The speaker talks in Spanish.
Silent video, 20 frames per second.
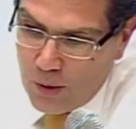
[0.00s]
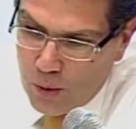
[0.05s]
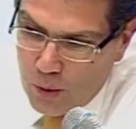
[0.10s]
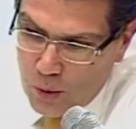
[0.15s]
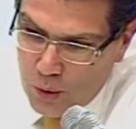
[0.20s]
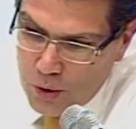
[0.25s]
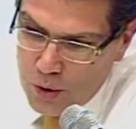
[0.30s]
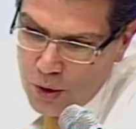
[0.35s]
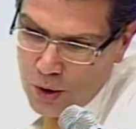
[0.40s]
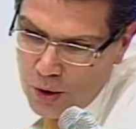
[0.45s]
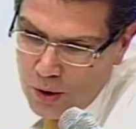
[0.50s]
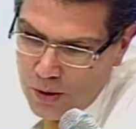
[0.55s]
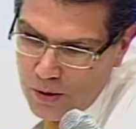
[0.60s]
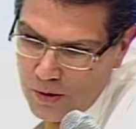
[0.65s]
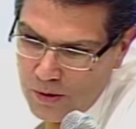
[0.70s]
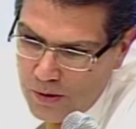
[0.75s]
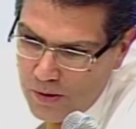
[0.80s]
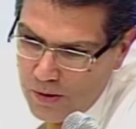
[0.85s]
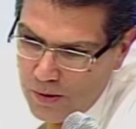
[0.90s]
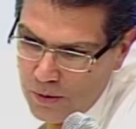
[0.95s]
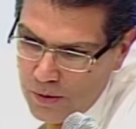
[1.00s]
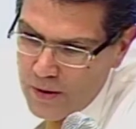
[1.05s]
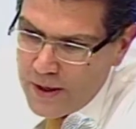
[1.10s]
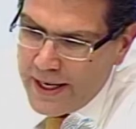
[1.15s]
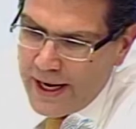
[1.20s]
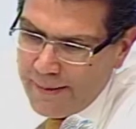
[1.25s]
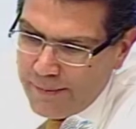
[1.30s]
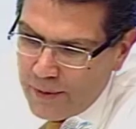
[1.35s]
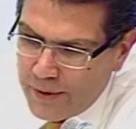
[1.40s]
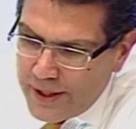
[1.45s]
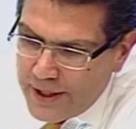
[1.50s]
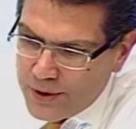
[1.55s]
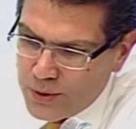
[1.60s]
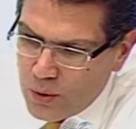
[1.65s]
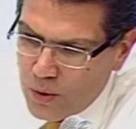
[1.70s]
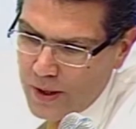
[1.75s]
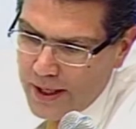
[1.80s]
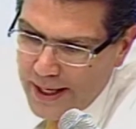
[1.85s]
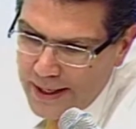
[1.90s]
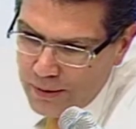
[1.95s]
Uno, un gramo de
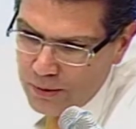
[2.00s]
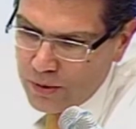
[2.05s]
azúcar,